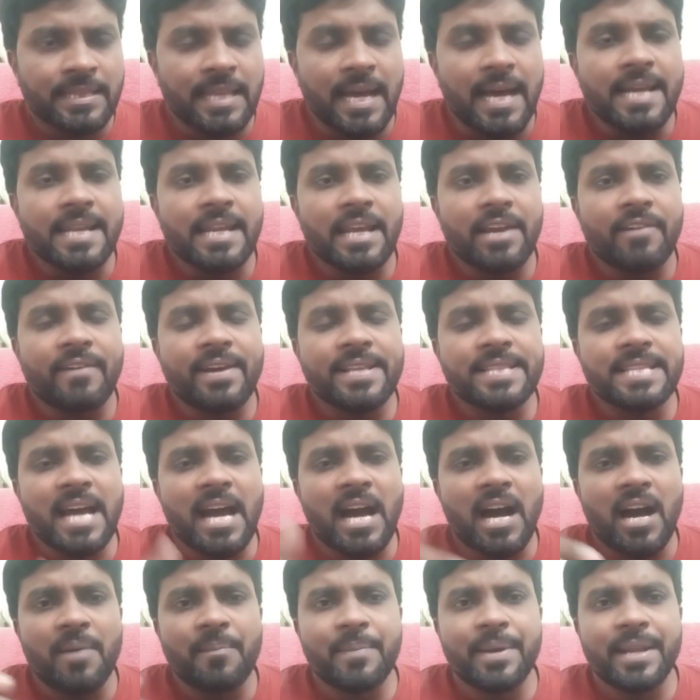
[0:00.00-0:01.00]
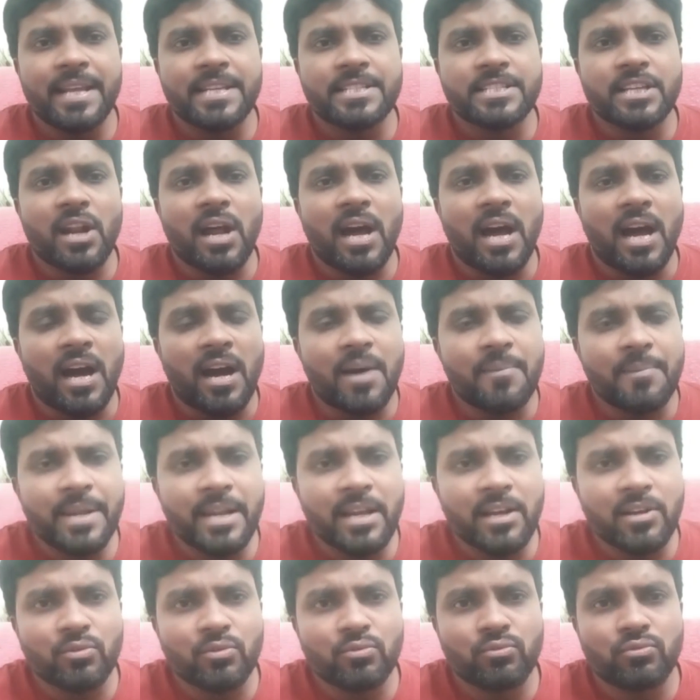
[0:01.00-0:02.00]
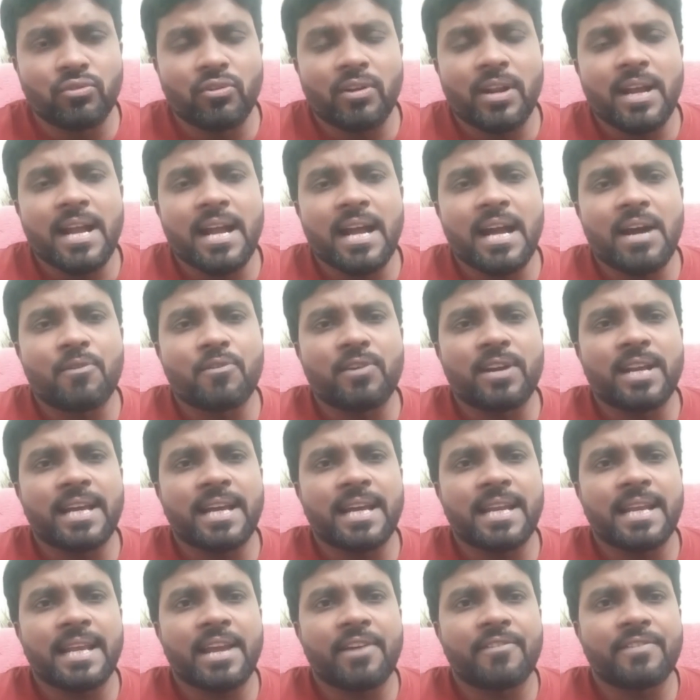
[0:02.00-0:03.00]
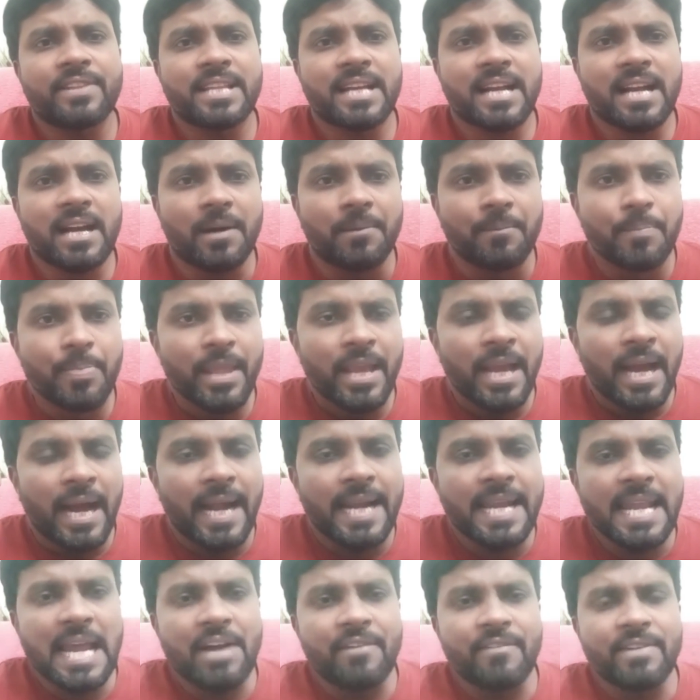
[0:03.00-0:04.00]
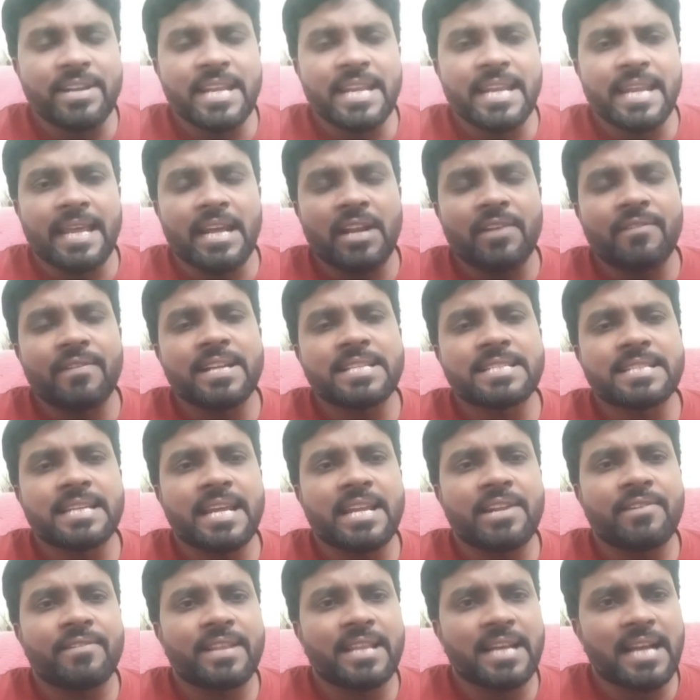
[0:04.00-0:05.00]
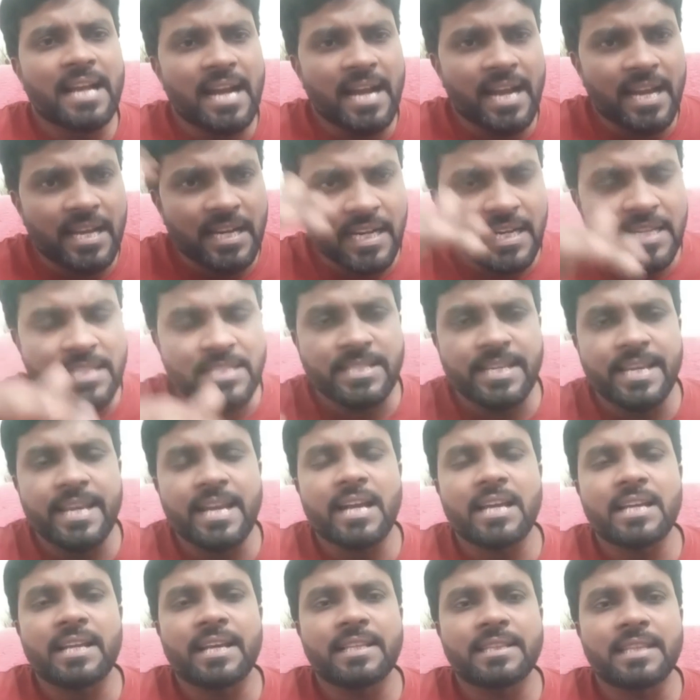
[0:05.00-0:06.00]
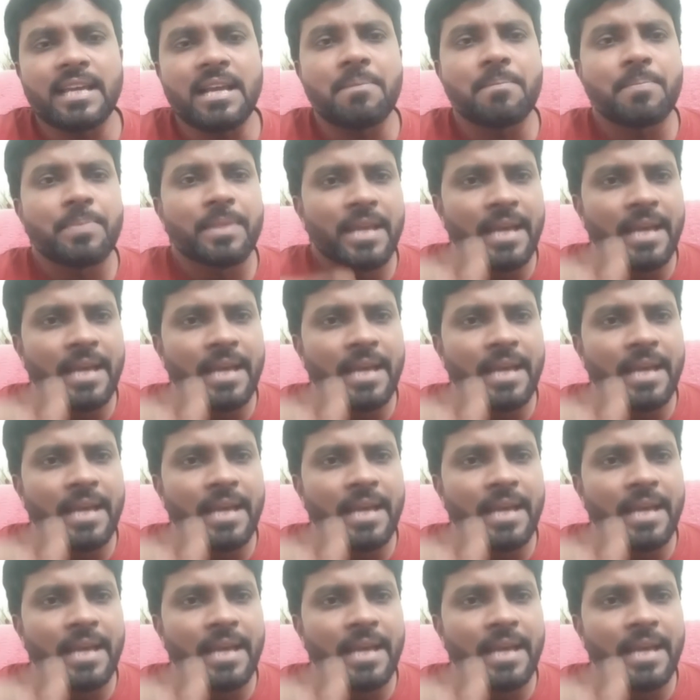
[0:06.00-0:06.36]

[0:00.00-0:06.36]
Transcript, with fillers: తాను ఏవైతే హామీలు ఇచ్చారో హామీలకు దూరంగా ఉండగలిగే విధంగా అంటే అవన్నీ నెరవేర్చలేని విధంగా కనుక చేయగలిగితే